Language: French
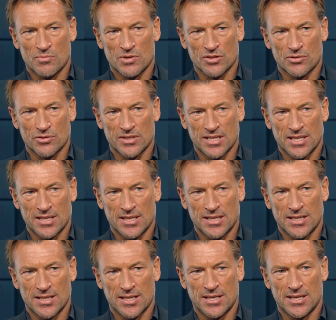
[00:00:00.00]
moment
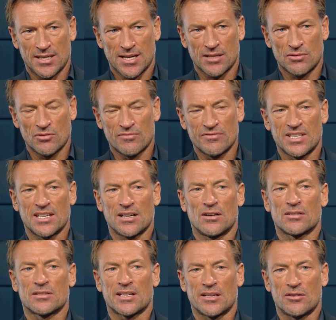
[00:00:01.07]
donné à devenir
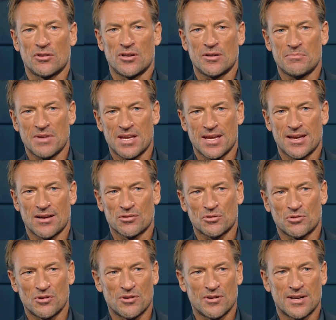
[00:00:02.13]
entraîneur, mais
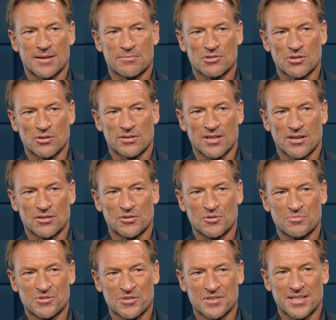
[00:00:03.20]
entre le laps de temps
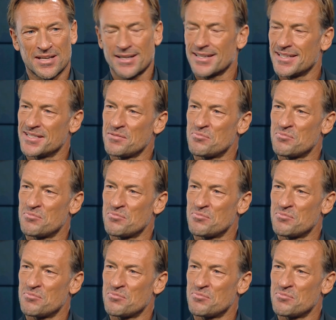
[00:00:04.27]
d'obtenir les